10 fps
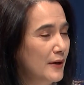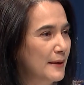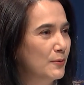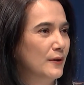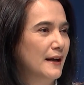วยเห
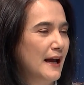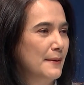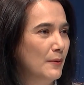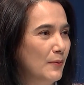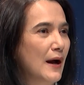ตุผลอะไร
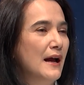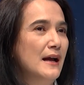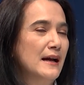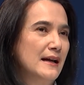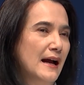เพราะว่า
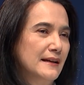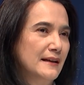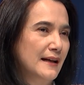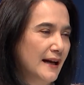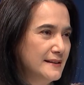การ
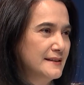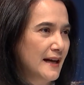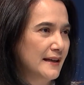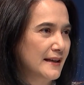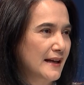ค่าใช้
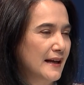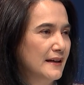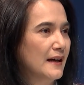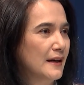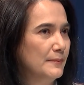จ่ายในการ
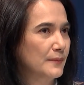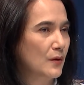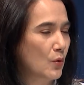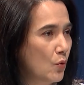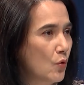
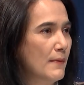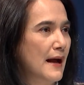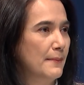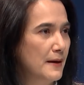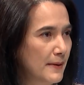กู้
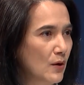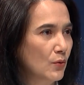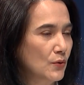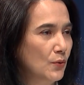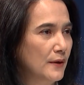มาเพื่อมาล
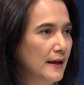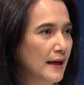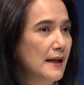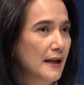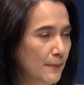งทุนเนี่ย
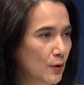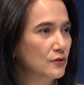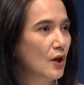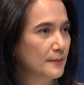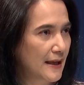แล้วผล
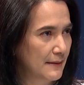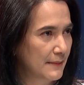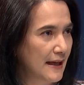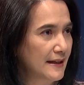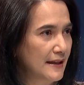ตอบแทน
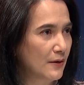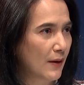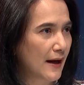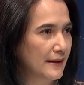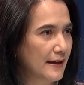มันได้ดีก
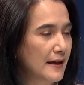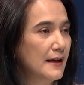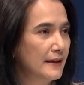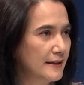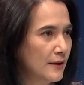ว่าเนี่ย
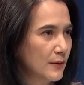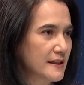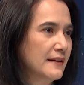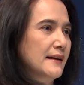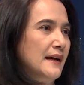ดีกว่า
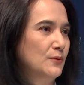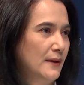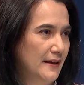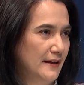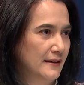ใช้รายได้ตัว
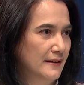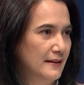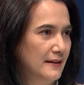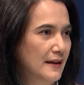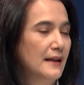เอง
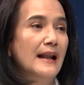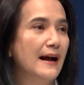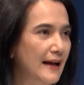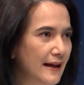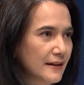หลั
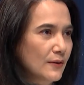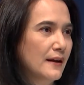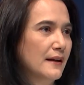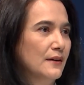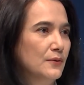กการเดียวกั
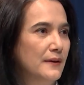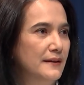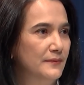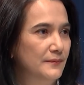นเลยค่ะคุณวิทย์